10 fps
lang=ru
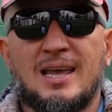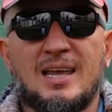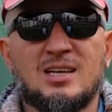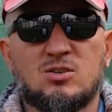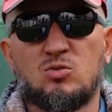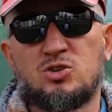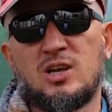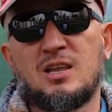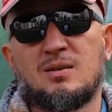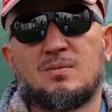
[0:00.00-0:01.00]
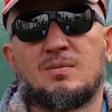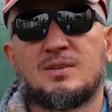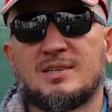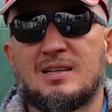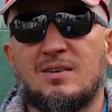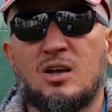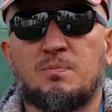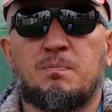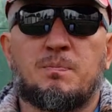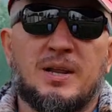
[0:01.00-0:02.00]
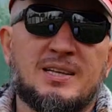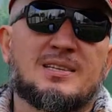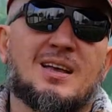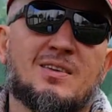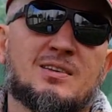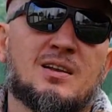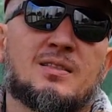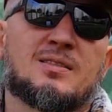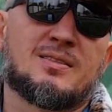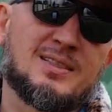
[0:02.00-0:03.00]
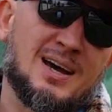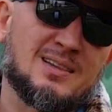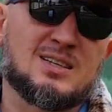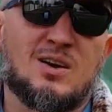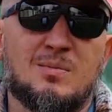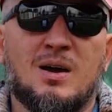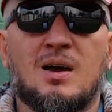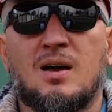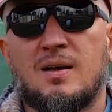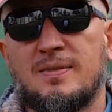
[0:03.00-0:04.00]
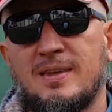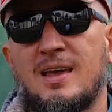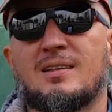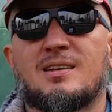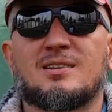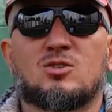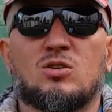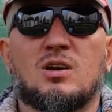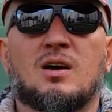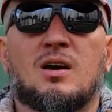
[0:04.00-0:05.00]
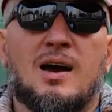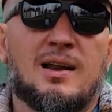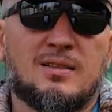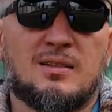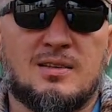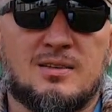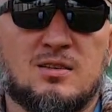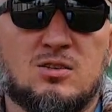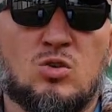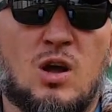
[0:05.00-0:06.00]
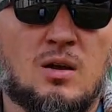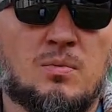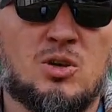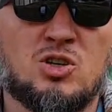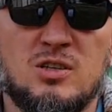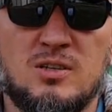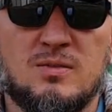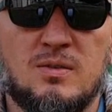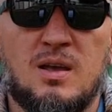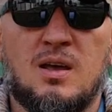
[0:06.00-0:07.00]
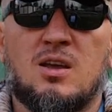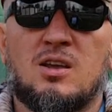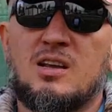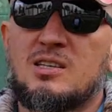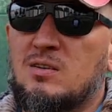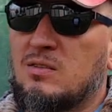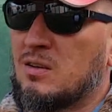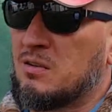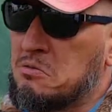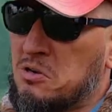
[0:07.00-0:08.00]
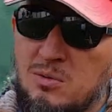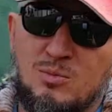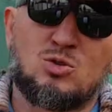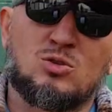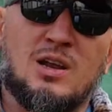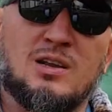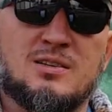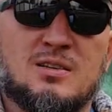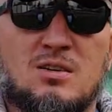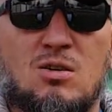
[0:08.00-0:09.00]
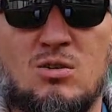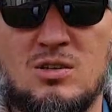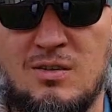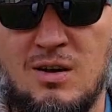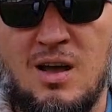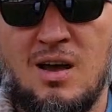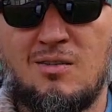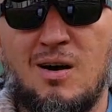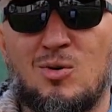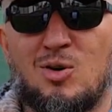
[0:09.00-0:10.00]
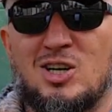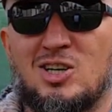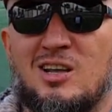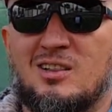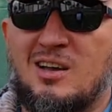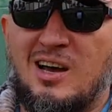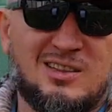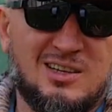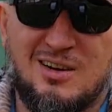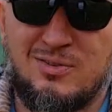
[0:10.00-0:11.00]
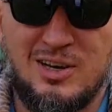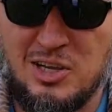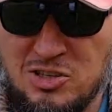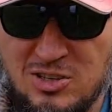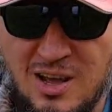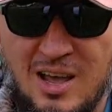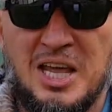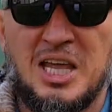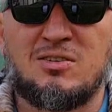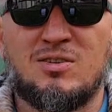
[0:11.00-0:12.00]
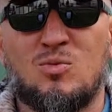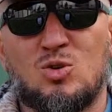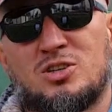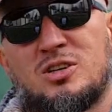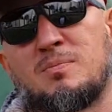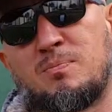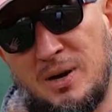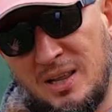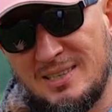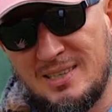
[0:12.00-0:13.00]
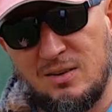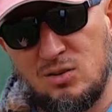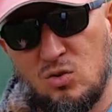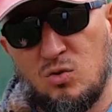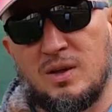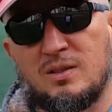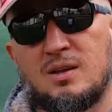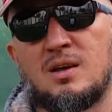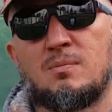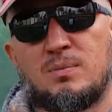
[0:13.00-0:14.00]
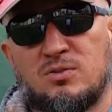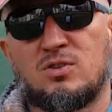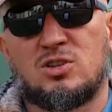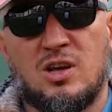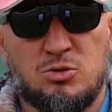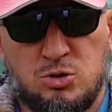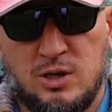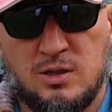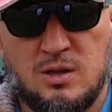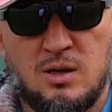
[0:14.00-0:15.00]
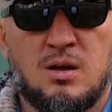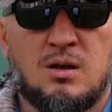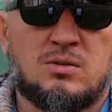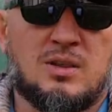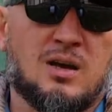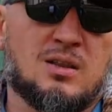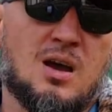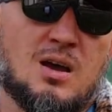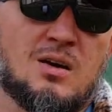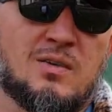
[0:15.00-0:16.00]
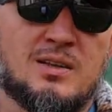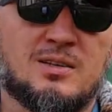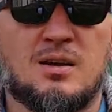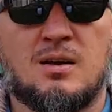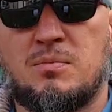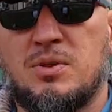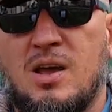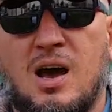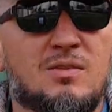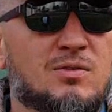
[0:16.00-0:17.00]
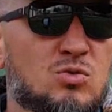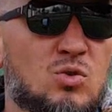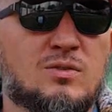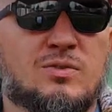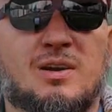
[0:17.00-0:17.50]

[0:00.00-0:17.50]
И исключением составляют представители так называемых нетрадиционных ориентаций сексуальных меньшинств. Если вы гомосексуалист из Грозного, вам угрожает Кадыров лично, и вы можете предоставить документы, подтверждающие это, тогда, как говорится, «Bien venu en